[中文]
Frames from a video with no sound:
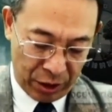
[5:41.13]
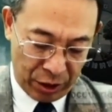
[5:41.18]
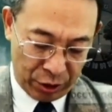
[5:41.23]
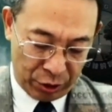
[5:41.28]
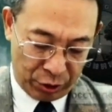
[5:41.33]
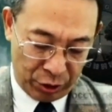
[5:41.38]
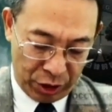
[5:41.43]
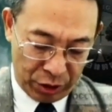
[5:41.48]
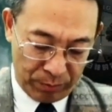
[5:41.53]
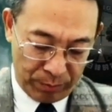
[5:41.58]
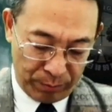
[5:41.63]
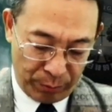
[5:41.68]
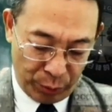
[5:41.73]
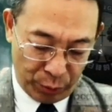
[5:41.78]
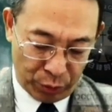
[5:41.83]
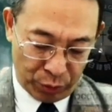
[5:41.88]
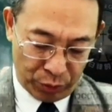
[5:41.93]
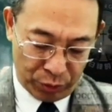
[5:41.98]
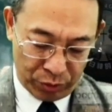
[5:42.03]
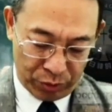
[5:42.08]
宣
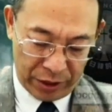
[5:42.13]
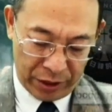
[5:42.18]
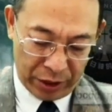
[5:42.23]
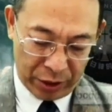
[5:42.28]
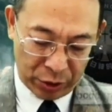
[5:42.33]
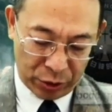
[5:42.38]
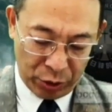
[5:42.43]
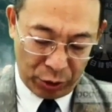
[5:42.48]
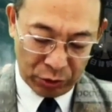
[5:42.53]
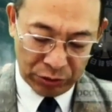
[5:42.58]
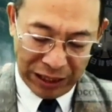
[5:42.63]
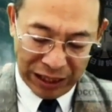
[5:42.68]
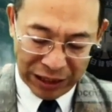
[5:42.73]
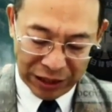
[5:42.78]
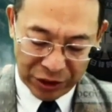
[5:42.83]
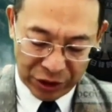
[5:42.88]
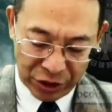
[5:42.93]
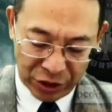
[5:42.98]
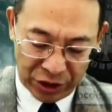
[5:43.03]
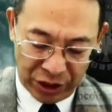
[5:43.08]
布一个重大的
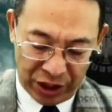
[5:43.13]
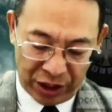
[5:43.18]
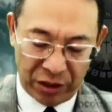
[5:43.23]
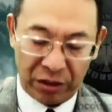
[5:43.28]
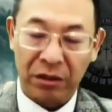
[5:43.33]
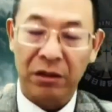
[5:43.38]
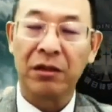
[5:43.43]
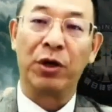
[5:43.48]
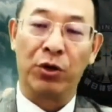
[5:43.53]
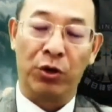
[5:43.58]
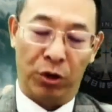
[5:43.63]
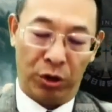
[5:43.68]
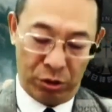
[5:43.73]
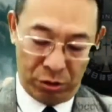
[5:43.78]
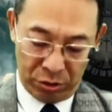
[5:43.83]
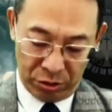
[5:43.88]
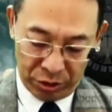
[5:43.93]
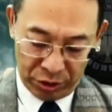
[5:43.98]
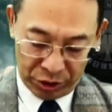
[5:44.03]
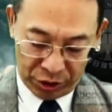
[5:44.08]
事件，例如
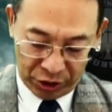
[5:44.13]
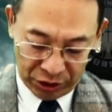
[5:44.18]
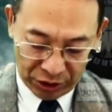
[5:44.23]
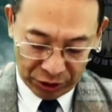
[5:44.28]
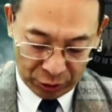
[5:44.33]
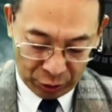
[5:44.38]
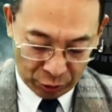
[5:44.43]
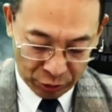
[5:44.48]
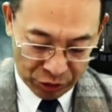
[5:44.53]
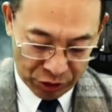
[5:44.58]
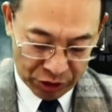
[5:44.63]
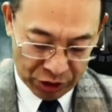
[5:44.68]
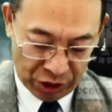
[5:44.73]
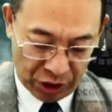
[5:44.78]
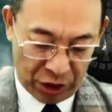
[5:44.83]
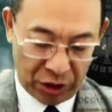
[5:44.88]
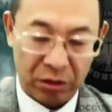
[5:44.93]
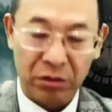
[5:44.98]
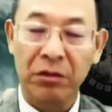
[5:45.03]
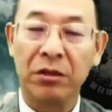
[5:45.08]
新的统治
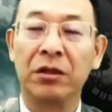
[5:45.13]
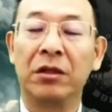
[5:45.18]
者